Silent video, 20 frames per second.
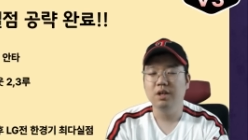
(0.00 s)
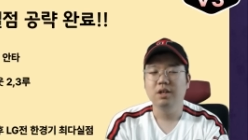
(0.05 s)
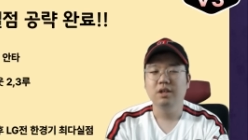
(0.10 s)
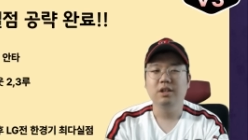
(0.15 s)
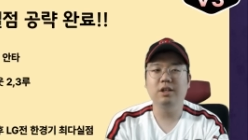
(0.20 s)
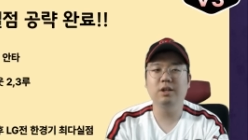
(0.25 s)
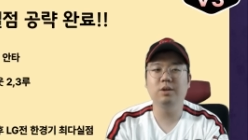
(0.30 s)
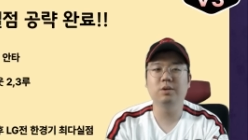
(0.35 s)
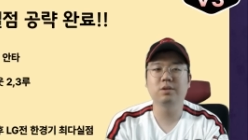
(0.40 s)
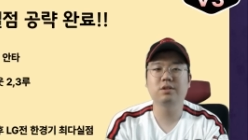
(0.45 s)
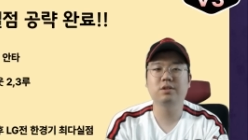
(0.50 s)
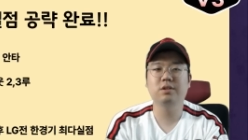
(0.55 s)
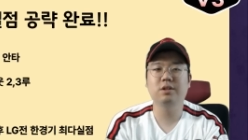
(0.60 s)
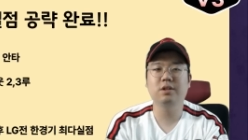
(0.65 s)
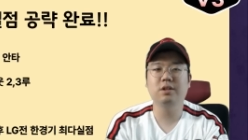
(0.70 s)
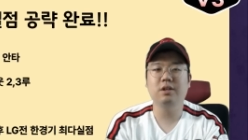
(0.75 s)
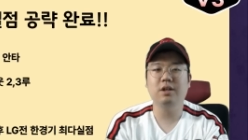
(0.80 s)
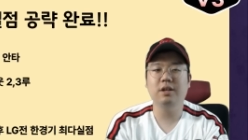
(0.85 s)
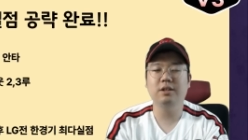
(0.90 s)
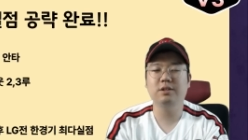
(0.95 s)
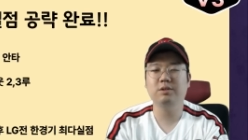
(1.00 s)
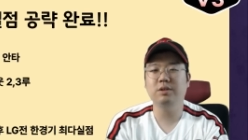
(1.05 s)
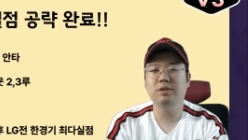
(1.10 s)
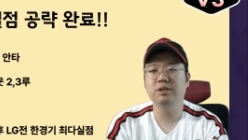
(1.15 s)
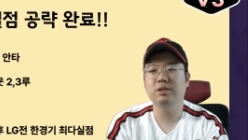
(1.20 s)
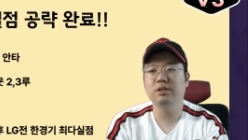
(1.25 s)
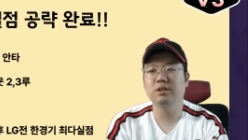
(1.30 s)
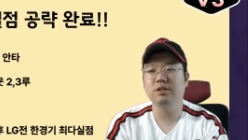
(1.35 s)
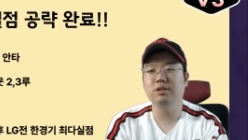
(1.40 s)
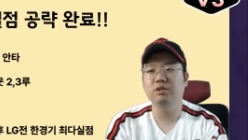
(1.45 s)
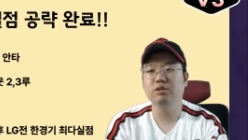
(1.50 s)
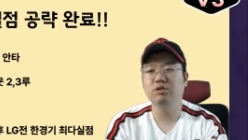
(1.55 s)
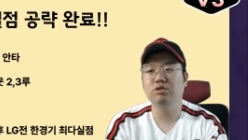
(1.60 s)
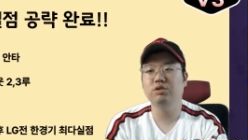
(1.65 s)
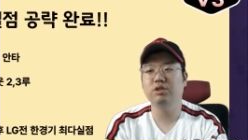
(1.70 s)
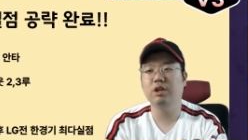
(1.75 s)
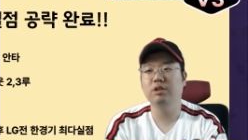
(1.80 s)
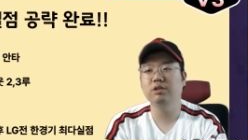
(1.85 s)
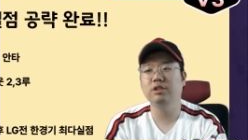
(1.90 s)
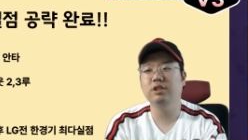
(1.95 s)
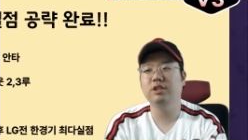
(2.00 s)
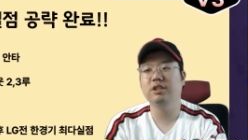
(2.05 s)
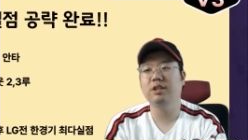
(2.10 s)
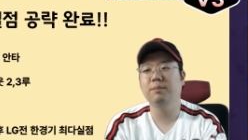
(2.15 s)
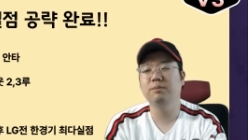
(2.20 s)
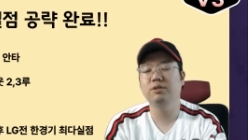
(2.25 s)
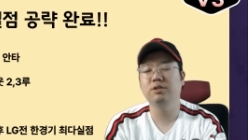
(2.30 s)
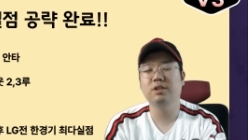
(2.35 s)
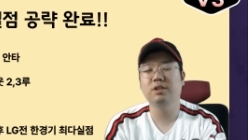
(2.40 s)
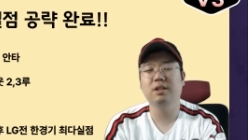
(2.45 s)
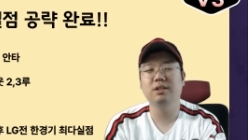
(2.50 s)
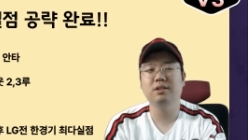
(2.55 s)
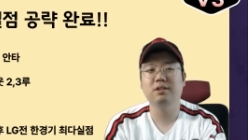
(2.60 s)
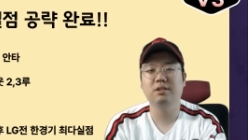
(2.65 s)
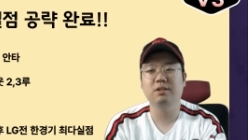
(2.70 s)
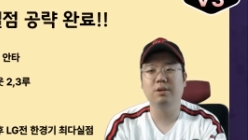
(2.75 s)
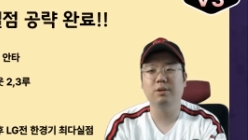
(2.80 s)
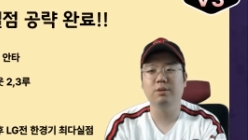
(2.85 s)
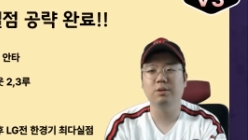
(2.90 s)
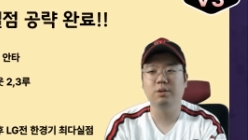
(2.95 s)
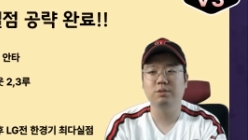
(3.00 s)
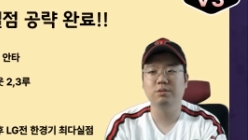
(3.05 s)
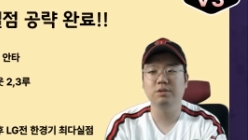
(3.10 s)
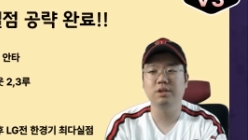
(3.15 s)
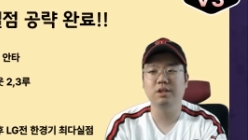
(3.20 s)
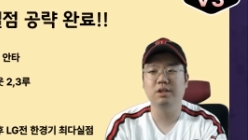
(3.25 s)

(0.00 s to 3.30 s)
이로써 엘지 트윈스는 투아웃 이, 삼루 찬스를 얻었고,